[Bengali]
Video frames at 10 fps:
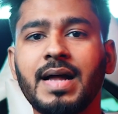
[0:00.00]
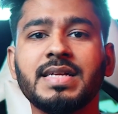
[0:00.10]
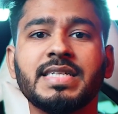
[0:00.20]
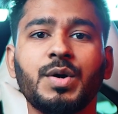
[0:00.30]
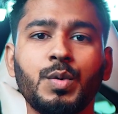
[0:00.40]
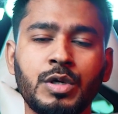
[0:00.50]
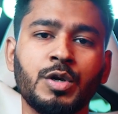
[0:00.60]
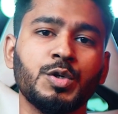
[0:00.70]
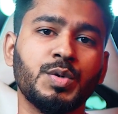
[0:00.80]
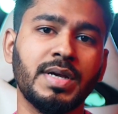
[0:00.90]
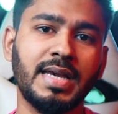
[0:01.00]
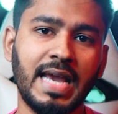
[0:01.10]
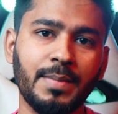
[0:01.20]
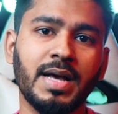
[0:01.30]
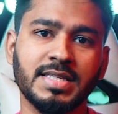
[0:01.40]
বাংলাদেশে অন্য যত
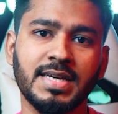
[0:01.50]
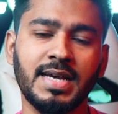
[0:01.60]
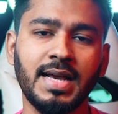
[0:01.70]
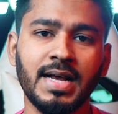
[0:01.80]
গেম আছে